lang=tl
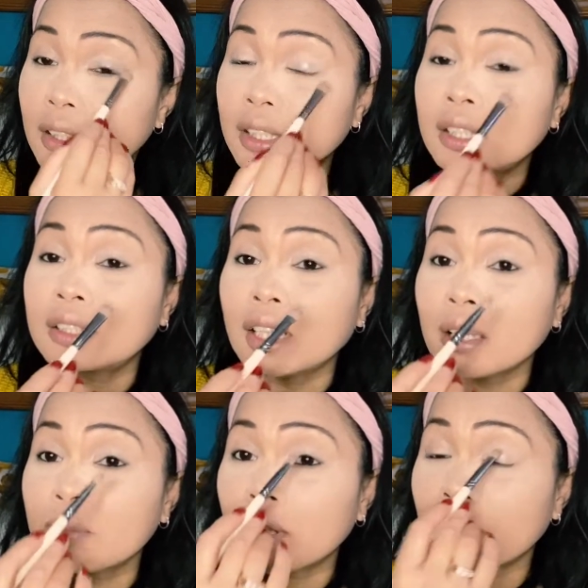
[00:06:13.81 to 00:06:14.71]

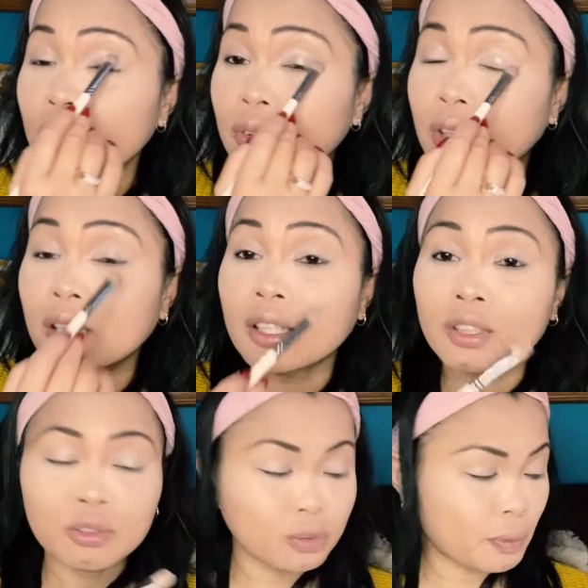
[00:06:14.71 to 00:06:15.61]
nag-drive around ang
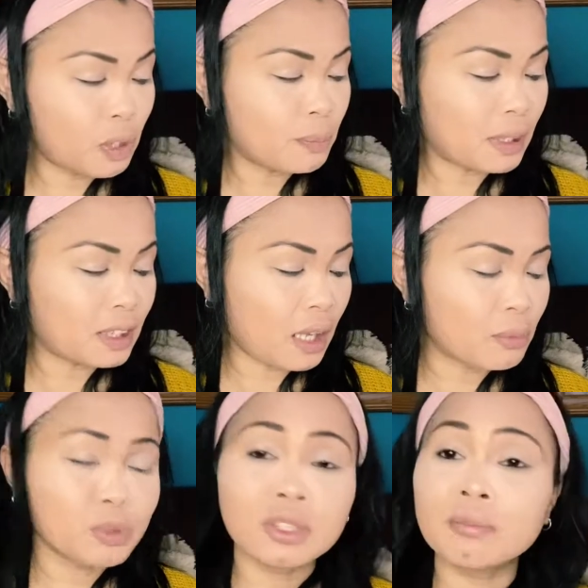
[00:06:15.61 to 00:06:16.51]
ano
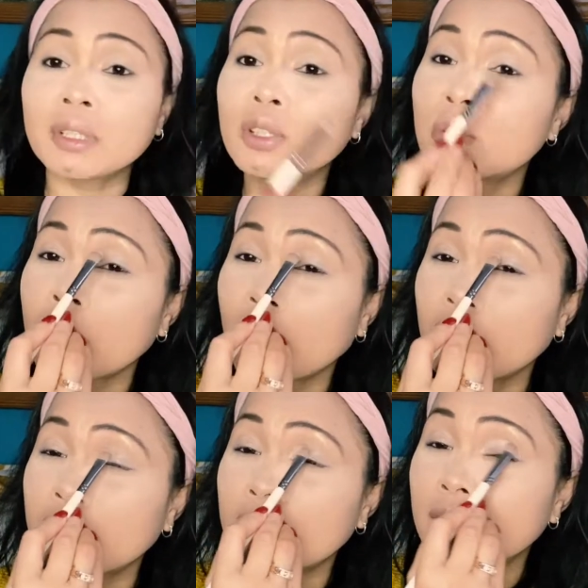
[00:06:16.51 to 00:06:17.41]
pagpagtapos namin
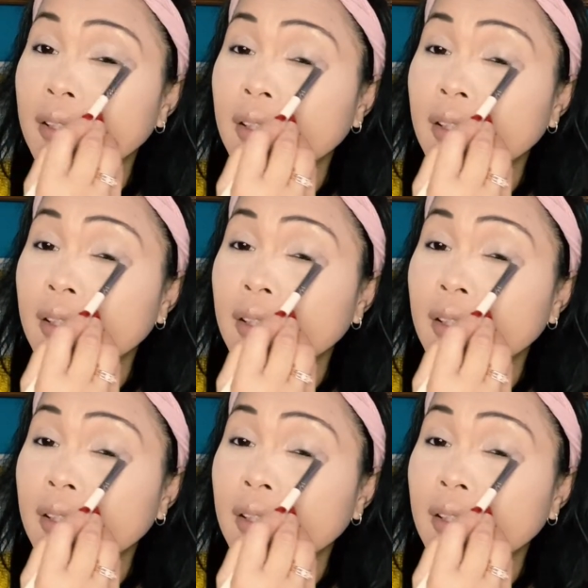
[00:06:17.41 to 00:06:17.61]
kumain